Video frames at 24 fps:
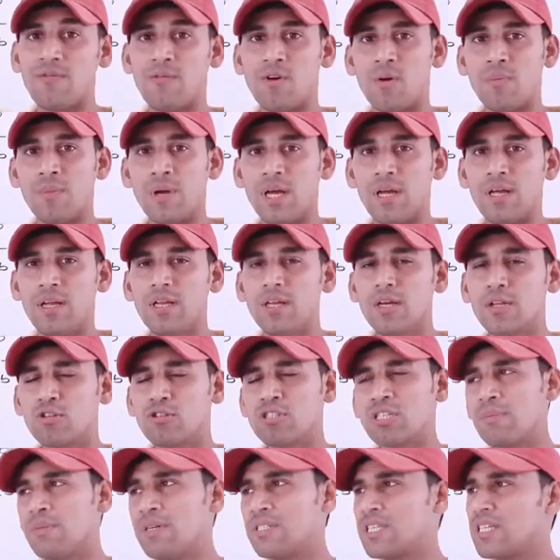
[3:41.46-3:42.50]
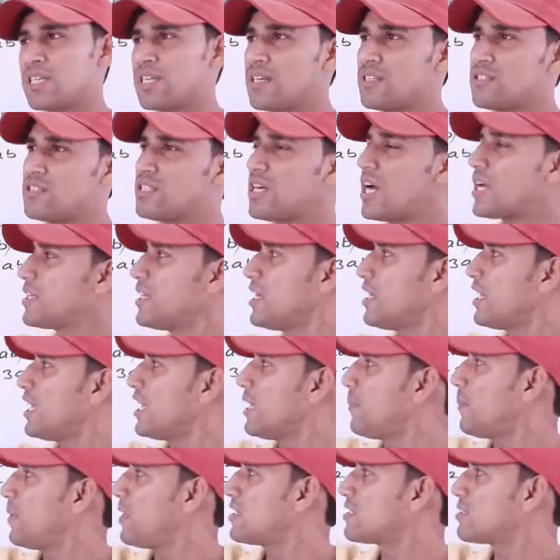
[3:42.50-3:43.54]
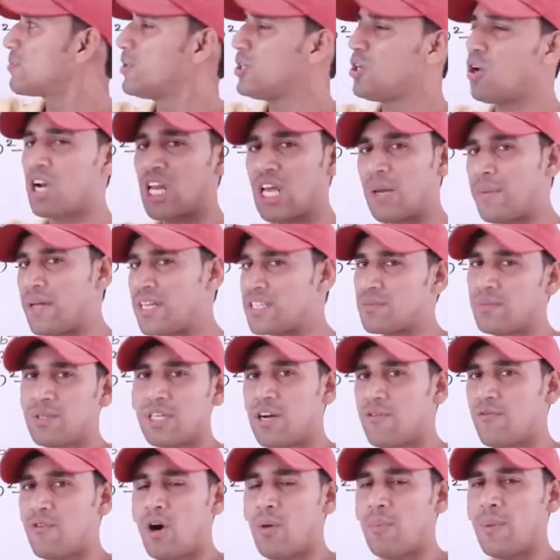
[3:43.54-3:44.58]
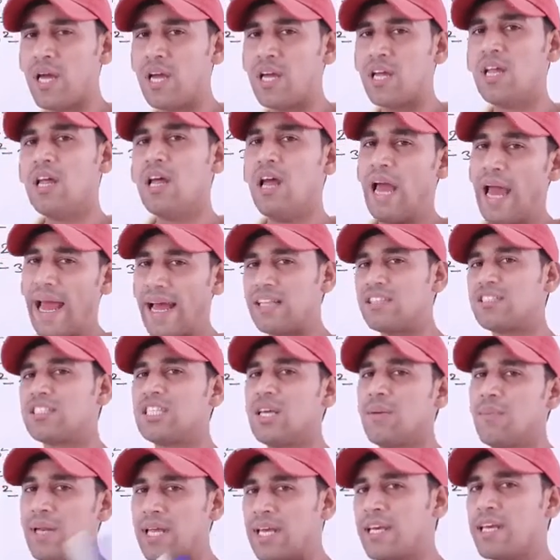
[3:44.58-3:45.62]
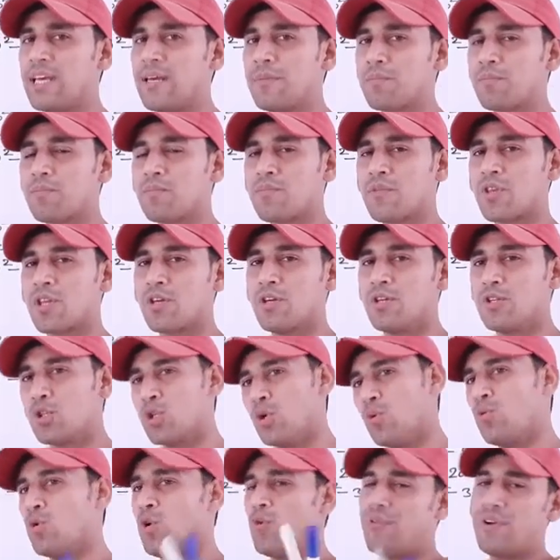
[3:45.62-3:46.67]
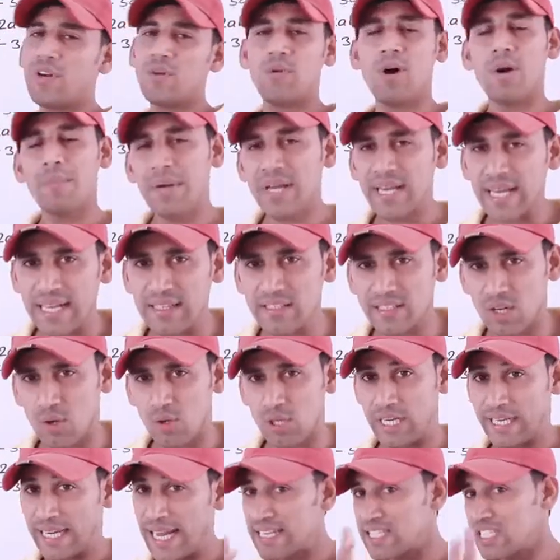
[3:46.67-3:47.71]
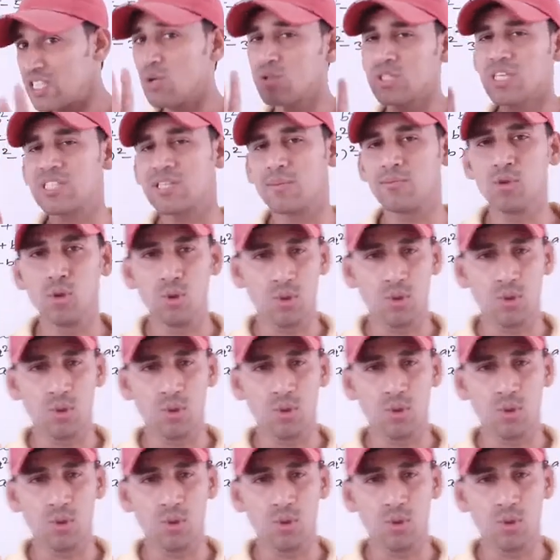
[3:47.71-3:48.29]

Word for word: फॉर्म है तो समझिएगा अच्छा ये ए प्लस बी और ए माइनस बी का फॉर्म है एलसीएम लेंगे तो वो फिर वहाँ पे कैंसिल हो जाए कैसे होता है समझो